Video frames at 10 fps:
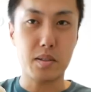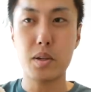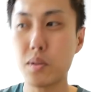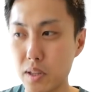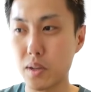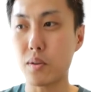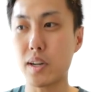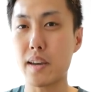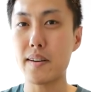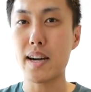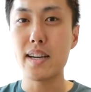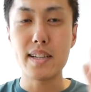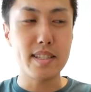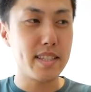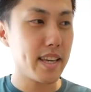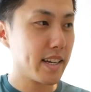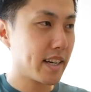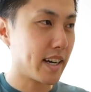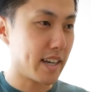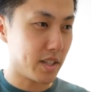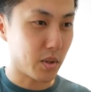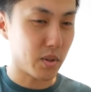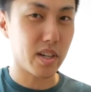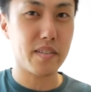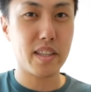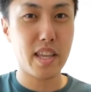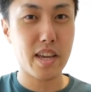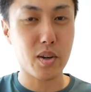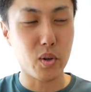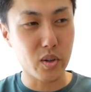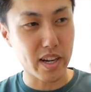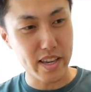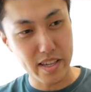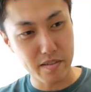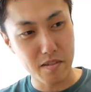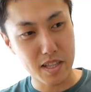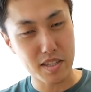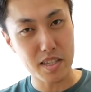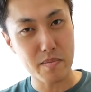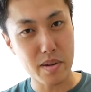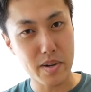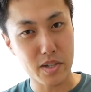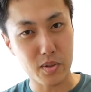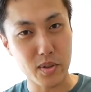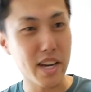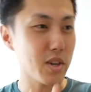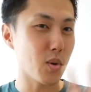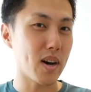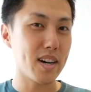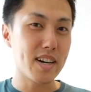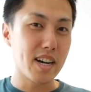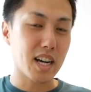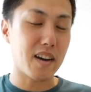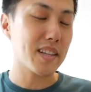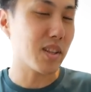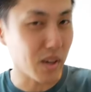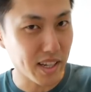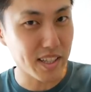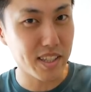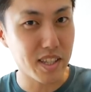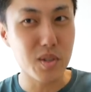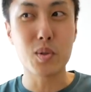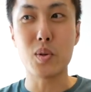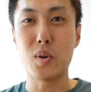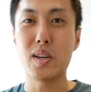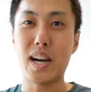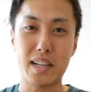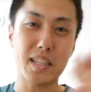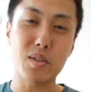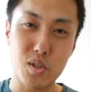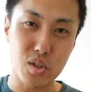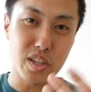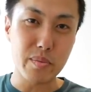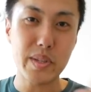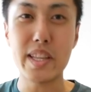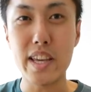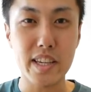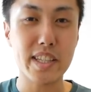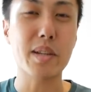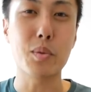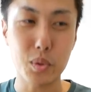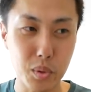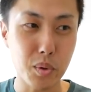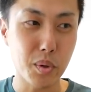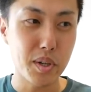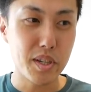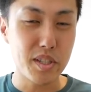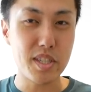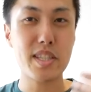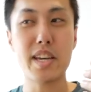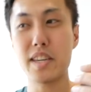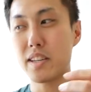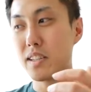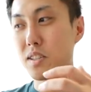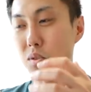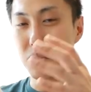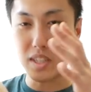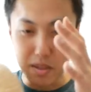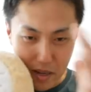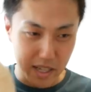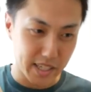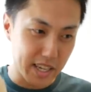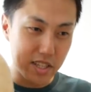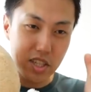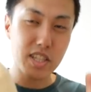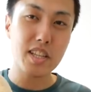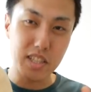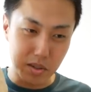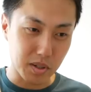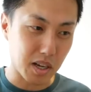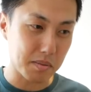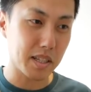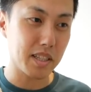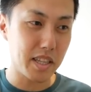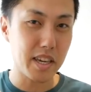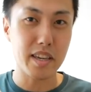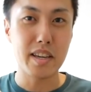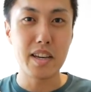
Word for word: ということで今回は前回と比べて今回 ワッツインマイバッグ の内容は変わったのかなっていうのをあなたと一緒に見てきたのと、実際その今現時点でのカバンで